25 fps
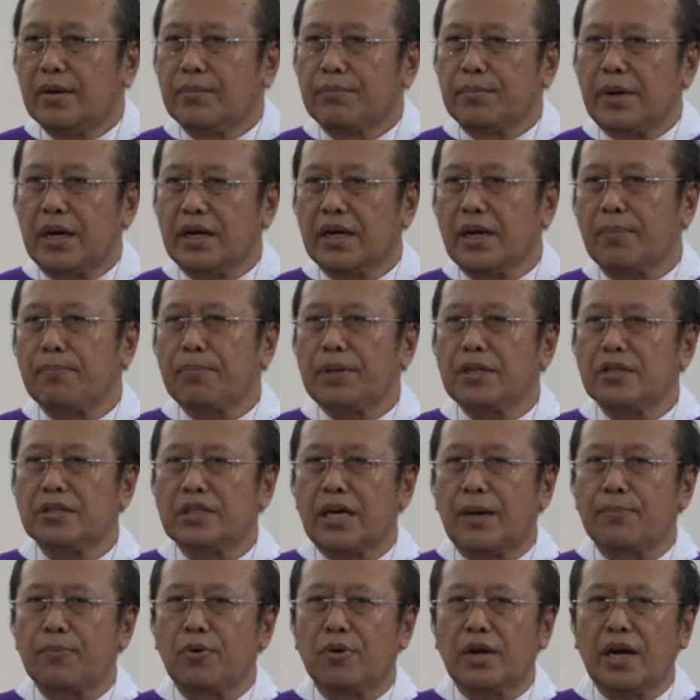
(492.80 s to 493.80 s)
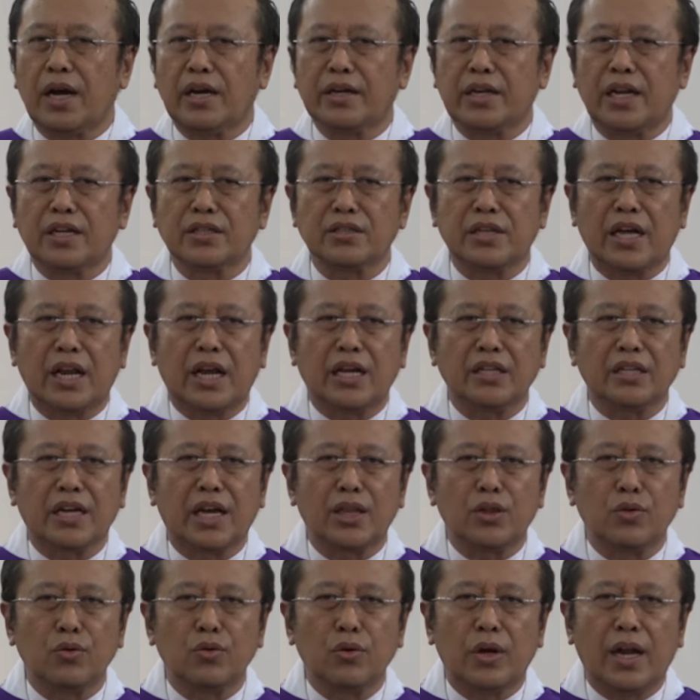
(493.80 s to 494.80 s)
Maka pesta pura adalah salah
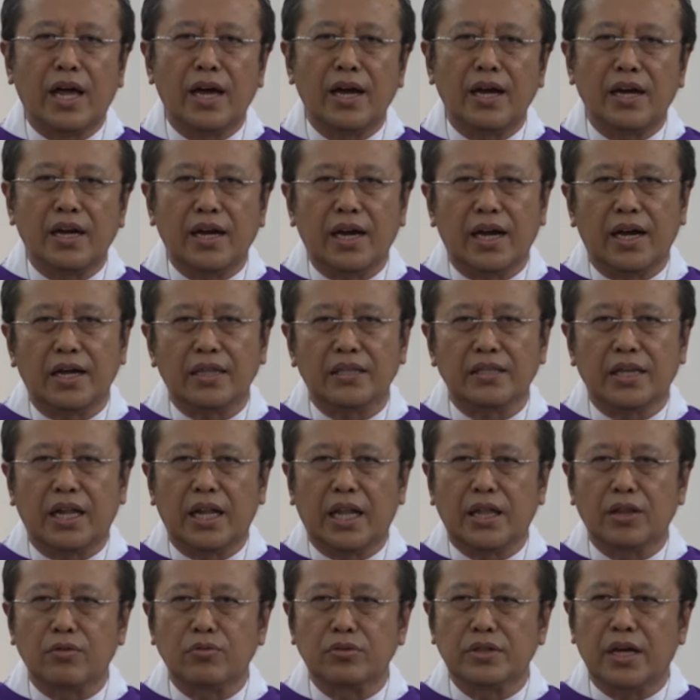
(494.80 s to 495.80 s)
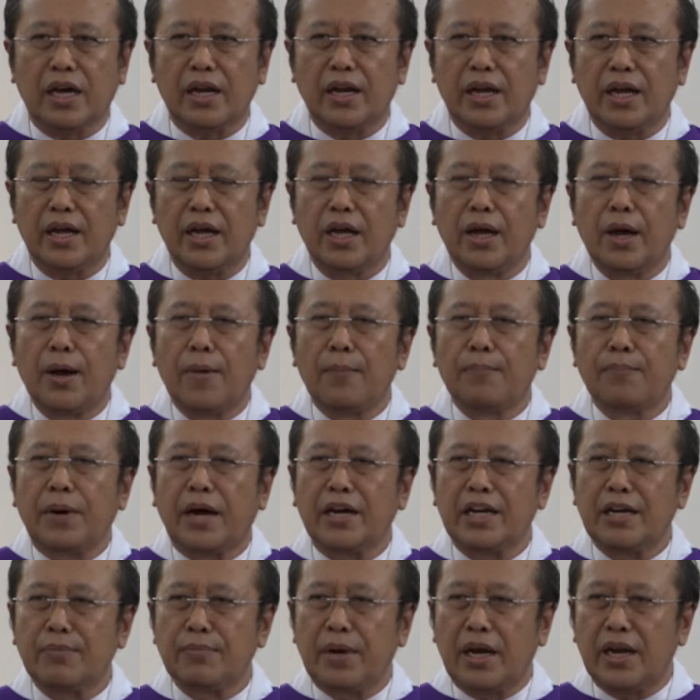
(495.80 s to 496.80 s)
satu langkah, salah satu cara
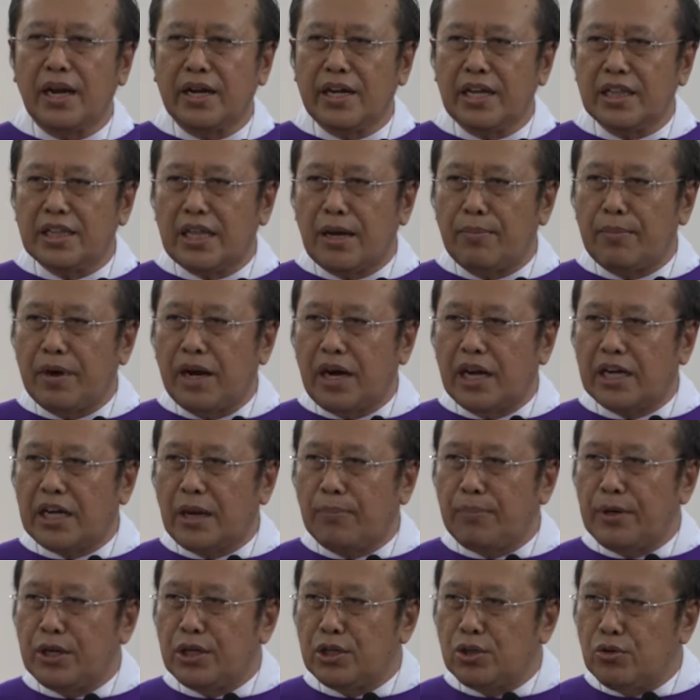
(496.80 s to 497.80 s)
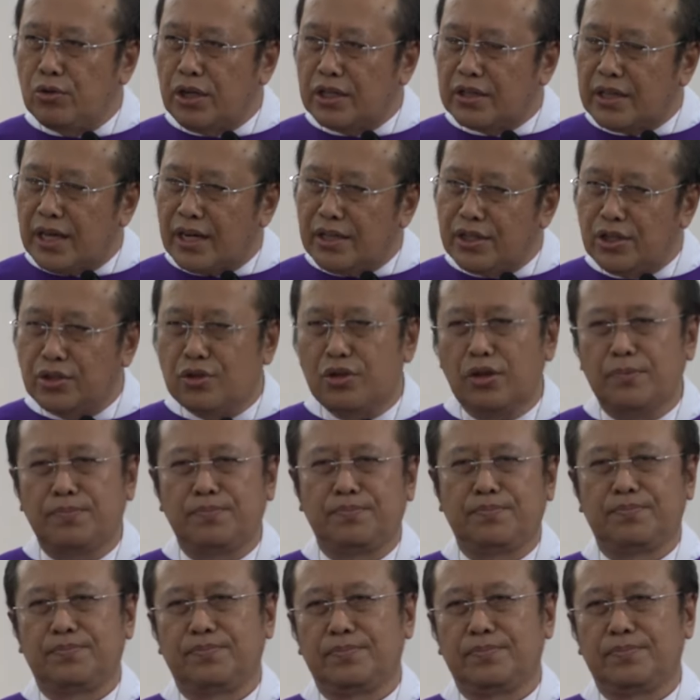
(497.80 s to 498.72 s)
bagaimana kita menghadapi kesulitan hidup.